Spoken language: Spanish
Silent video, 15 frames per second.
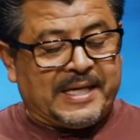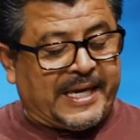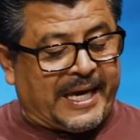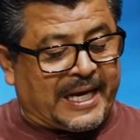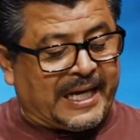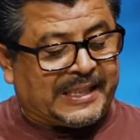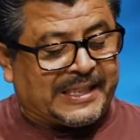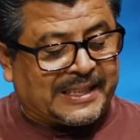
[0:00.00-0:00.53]

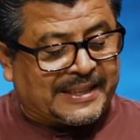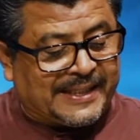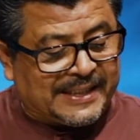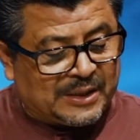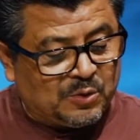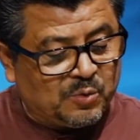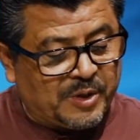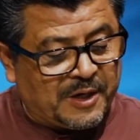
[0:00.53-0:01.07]

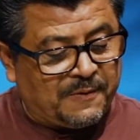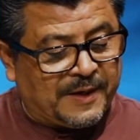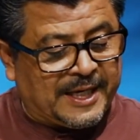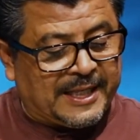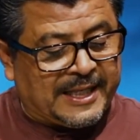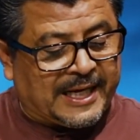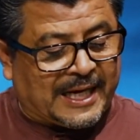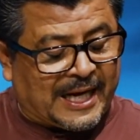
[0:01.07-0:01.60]
Eclesiastés
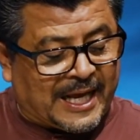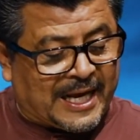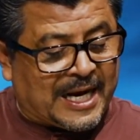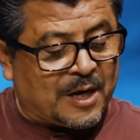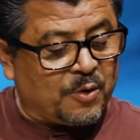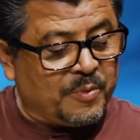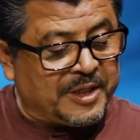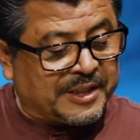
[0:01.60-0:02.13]
9
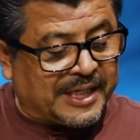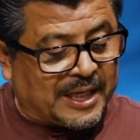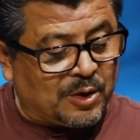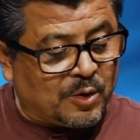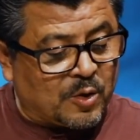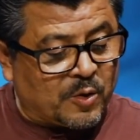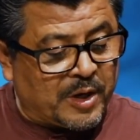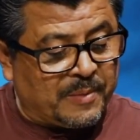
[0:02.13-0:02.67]
declara,
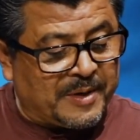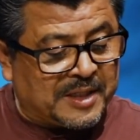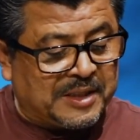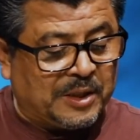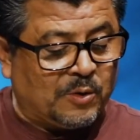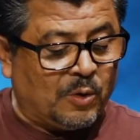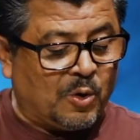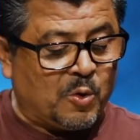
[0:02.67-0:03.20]
comenzando con el
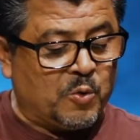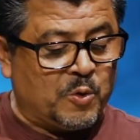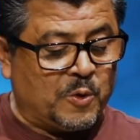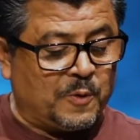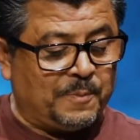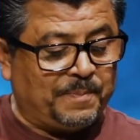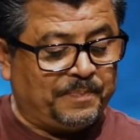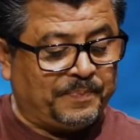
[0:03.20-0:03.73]
versículo
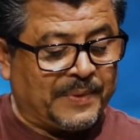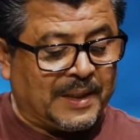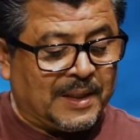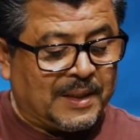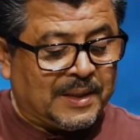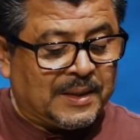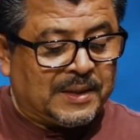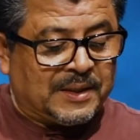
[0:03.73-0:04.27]
1,
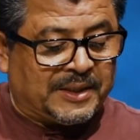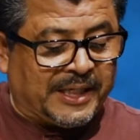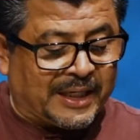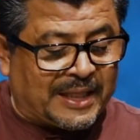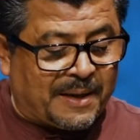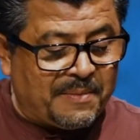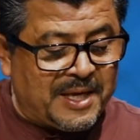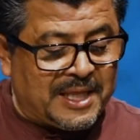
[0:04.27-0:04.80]

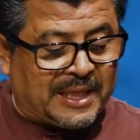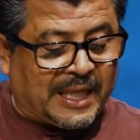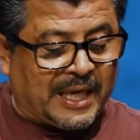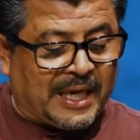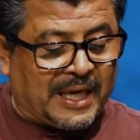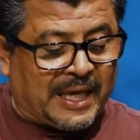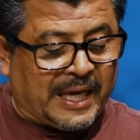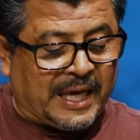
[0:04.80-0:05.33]

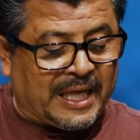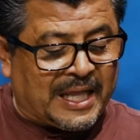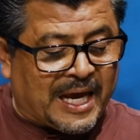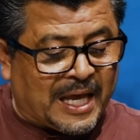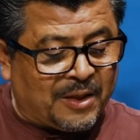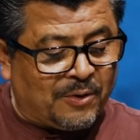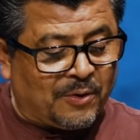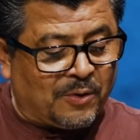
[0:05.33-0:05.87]
Ciertamente he
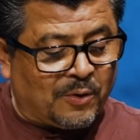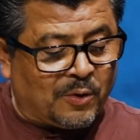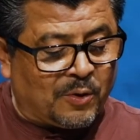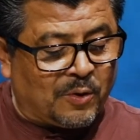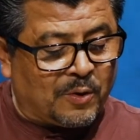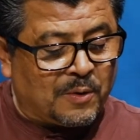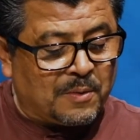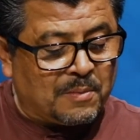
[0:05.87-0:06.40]

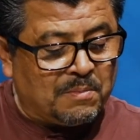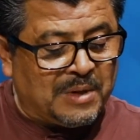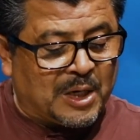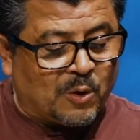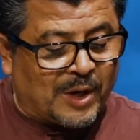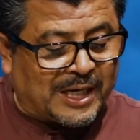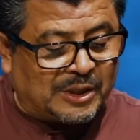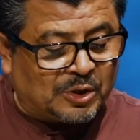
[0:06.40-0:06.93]
dado mi
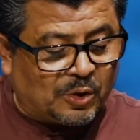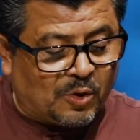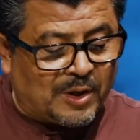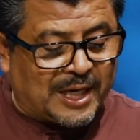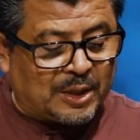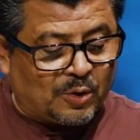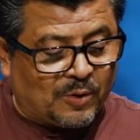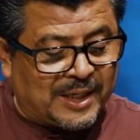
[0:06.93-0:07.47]

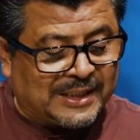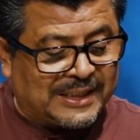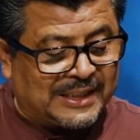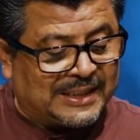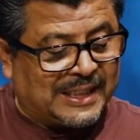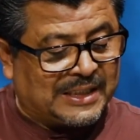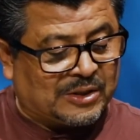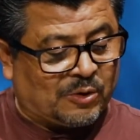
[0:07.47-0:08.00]
corazón a todas
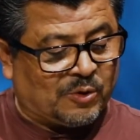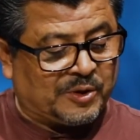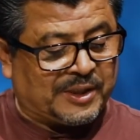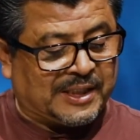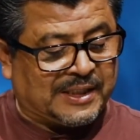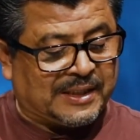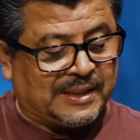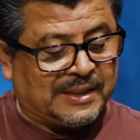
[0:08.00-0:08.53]
estas
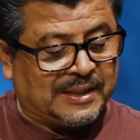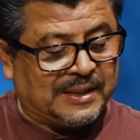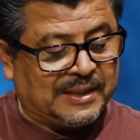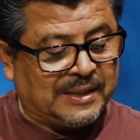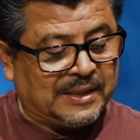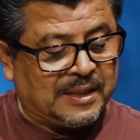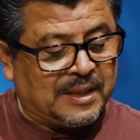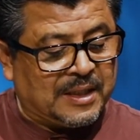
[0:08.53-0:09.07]
cosas
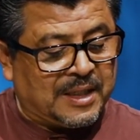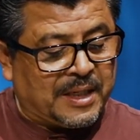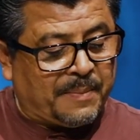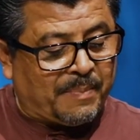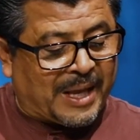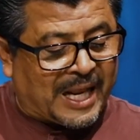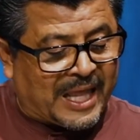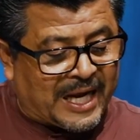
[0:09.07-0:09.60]

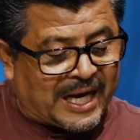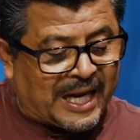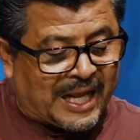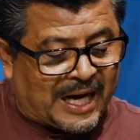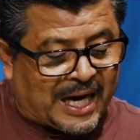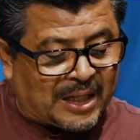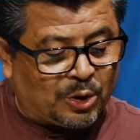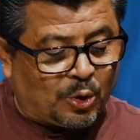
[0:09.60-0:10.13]
para
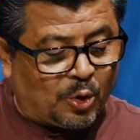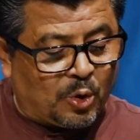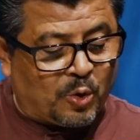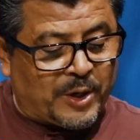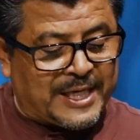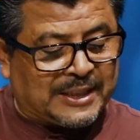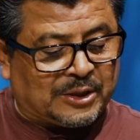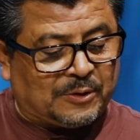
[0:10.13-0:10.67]
declarar
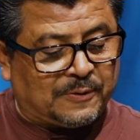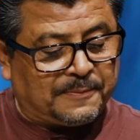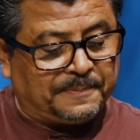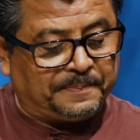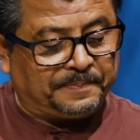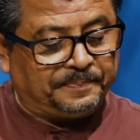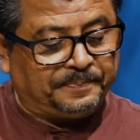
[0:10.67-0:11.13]
todo esto,